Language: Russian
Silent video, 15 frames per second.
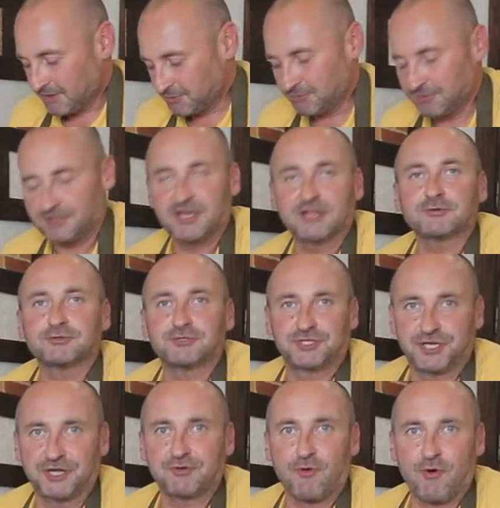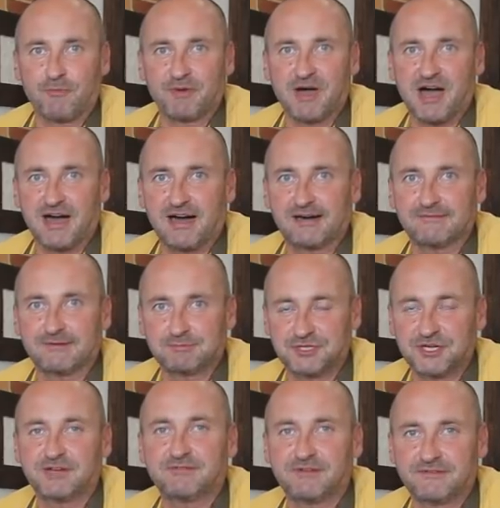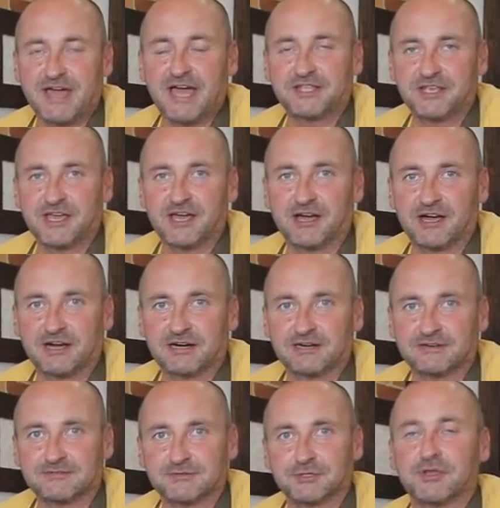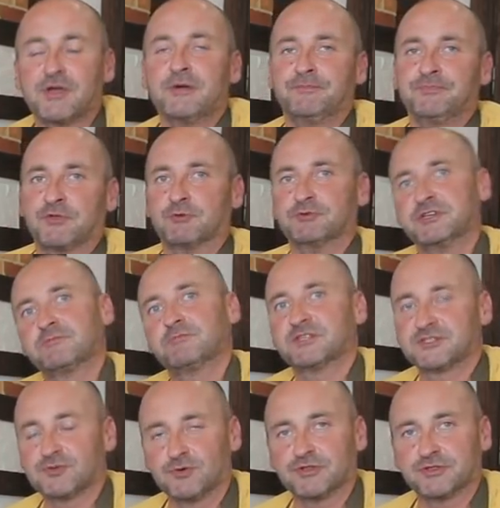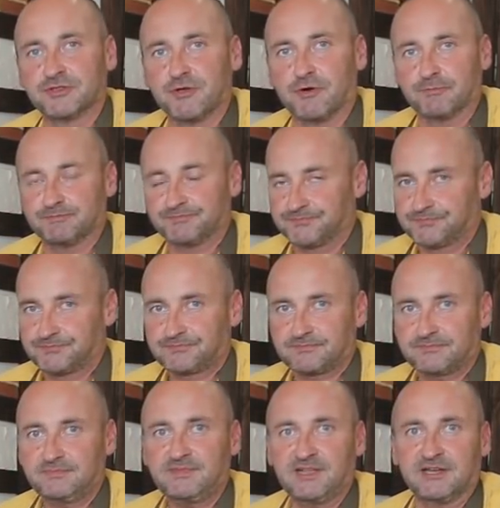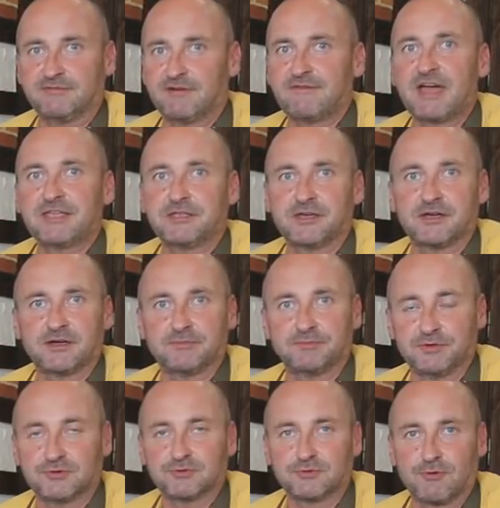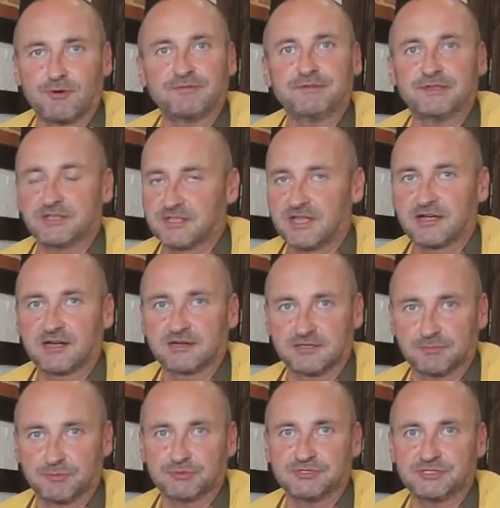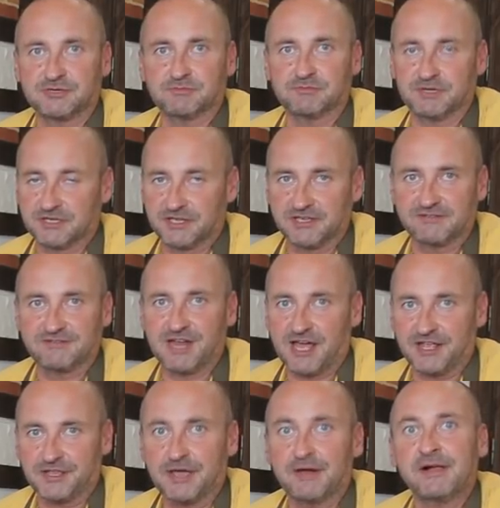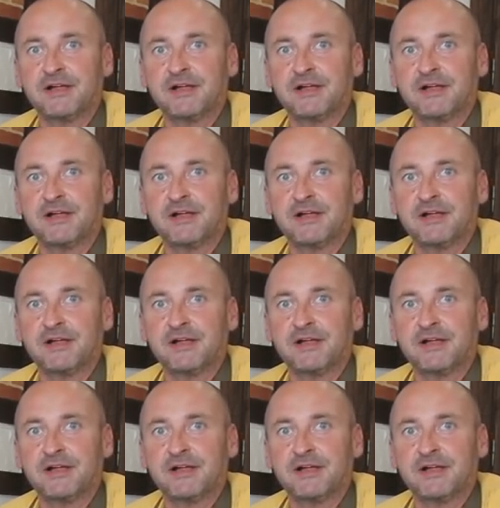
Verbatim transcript: Ну, я тут с чайком, а вообще львовяне, вот у них мацион днем – Вегане пьют кофе не так, как, допустим, мы, киевляне.